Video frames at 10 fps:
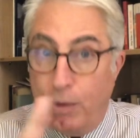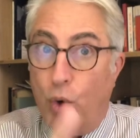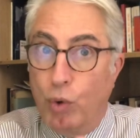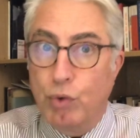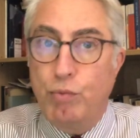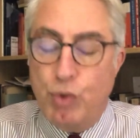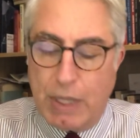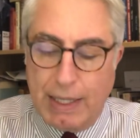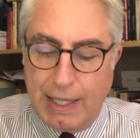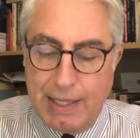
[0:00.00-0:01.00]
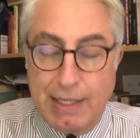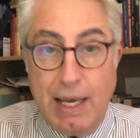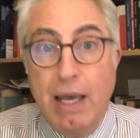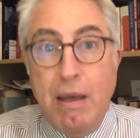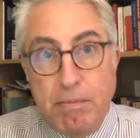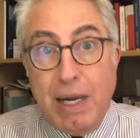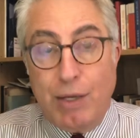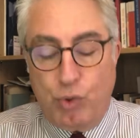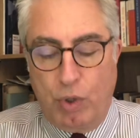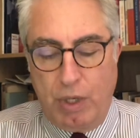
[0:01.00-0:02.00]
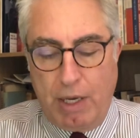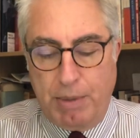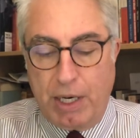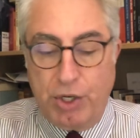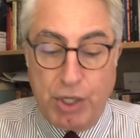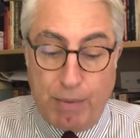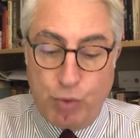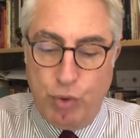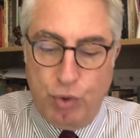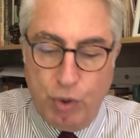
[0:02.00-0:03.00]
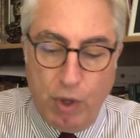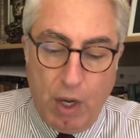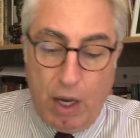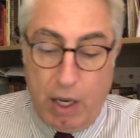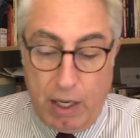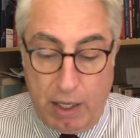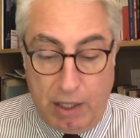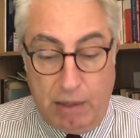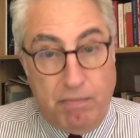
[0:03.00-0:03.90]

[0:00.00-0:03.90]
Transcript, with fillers: Onu müsaadenizle biraz sonraya bırakacağım çünkü e,